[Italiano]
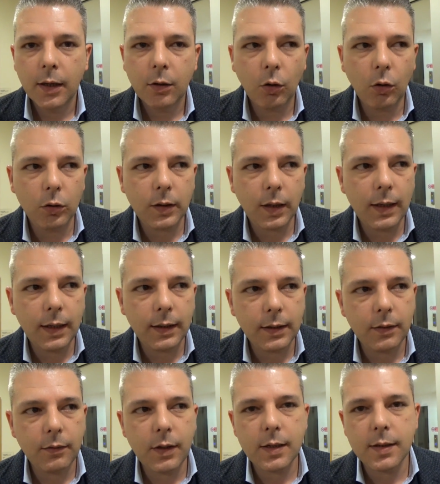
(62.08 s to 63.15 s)
oltre agli
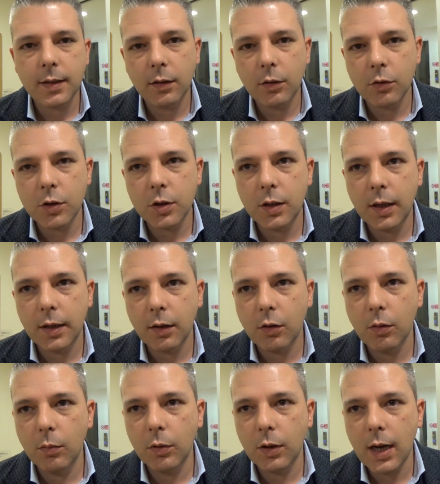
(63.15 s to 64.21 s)
attivisti, al consigliere
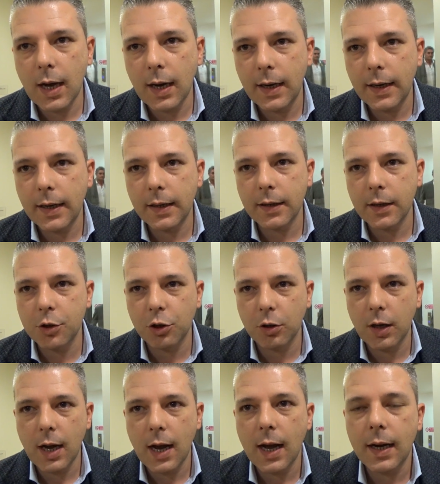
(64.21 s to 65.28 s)
comunale e
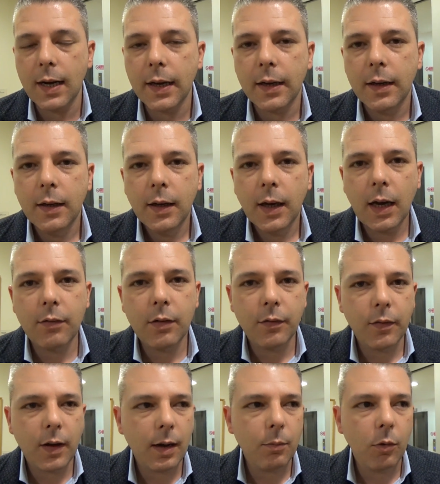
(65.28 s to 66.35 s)
regionale
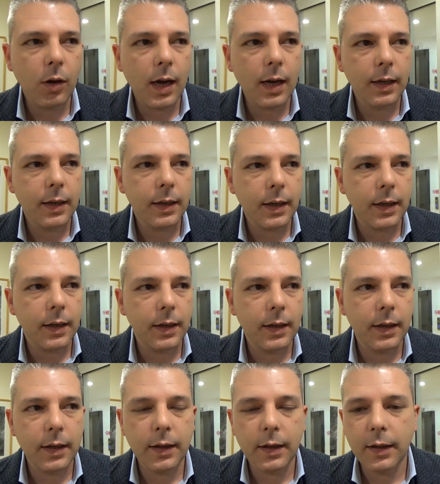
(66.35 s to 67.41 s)
avevamo anche
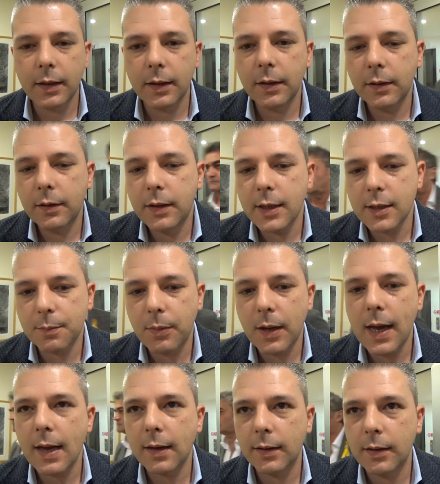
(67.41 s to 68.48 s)
eh, gli
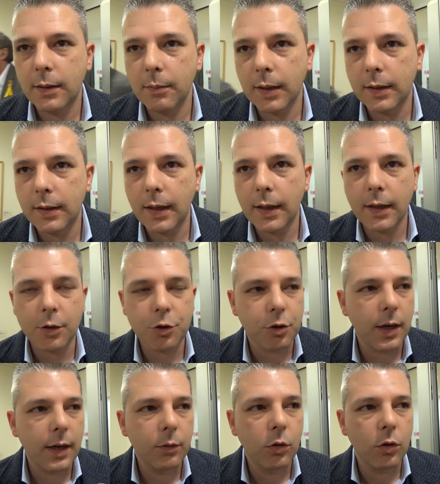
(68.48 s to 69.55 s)
esperti in materia,
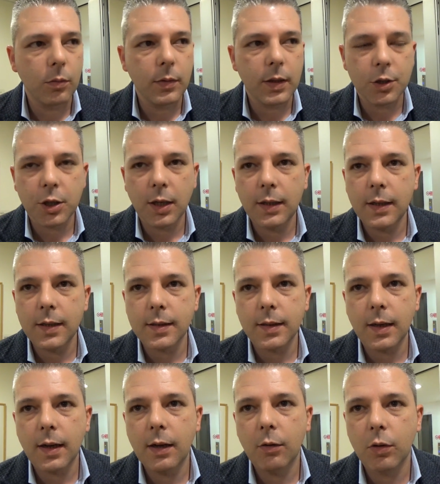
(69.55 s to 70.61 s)
cioè un
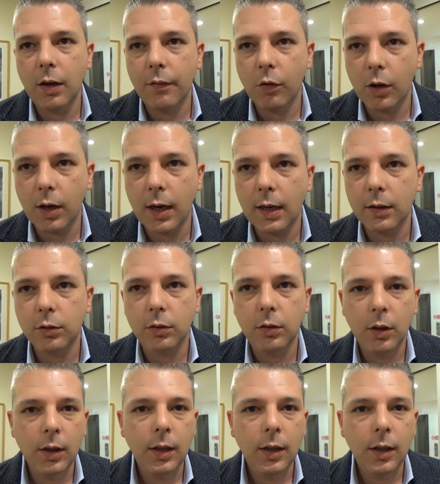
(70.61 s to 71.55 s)
commercialista e un avvocato.